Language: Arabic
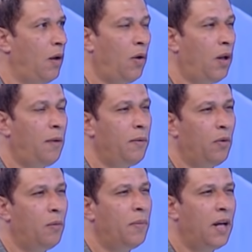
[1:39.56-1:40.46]
لا والله
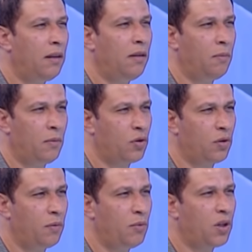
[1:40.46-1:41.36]
مين بجد
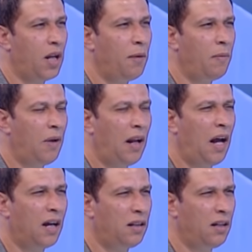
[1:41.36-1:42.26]
مش مش كلام لا
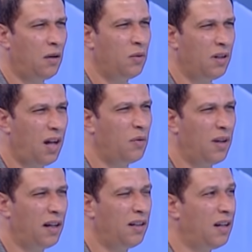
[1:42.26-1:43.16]
حاجات كتير قوي قوي
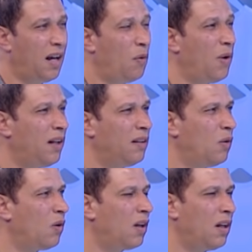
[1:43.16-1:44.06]
يعني اولا
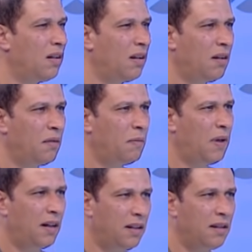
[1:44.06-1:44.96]
هو راجل
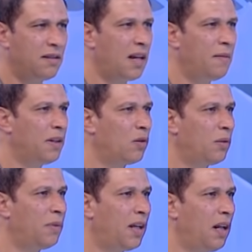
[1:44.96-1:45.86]
يعني زي ما انت
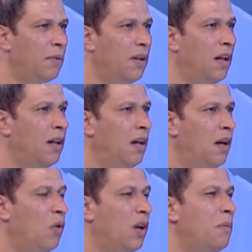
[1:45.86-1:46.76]
كنت بتتكلم كده
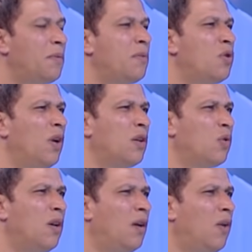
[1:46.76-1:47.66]
هو راجل ما بيسيبش ولا
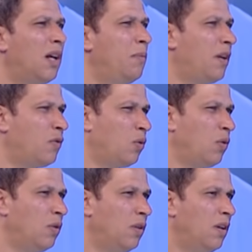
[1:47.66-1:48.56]
صغيره ولا كبيره في
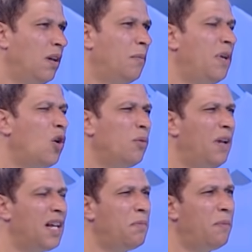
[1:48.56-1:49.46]
شغله بياخد
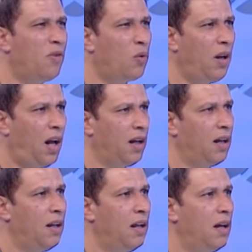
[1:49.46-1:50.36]
بالاسباب في كل
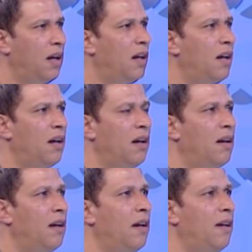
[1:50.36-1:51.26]
حاجه آه،
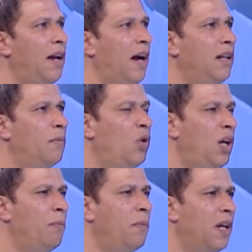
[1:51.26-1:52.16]
آه، يعني
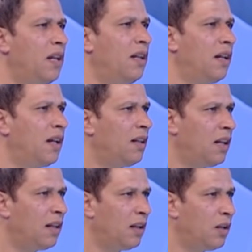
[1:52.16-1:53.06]
محب جدا
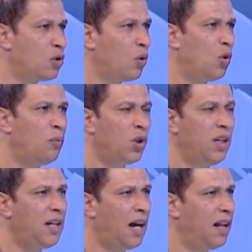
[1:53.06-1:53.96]
جدا لشغله
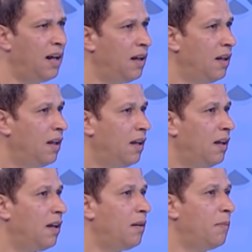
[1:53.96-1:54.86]
ممكن يجي على
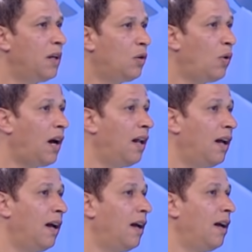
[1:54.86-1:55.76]
آه، بيته
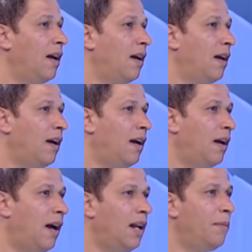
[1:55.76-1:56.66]
وعلى
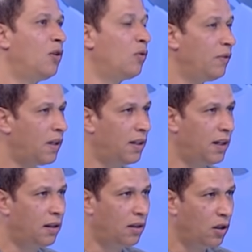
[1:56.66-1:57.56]
اهل بيته
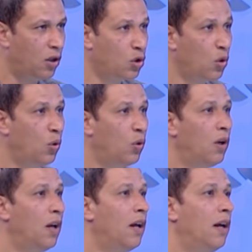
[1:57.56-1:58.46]
نتيجه شغله
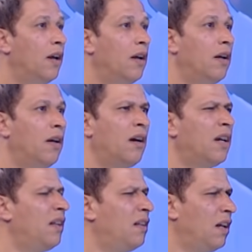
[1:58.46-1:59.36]
عنده التزام
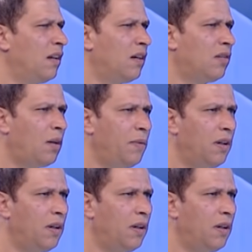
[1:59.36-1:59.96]
جدا غير طبيعي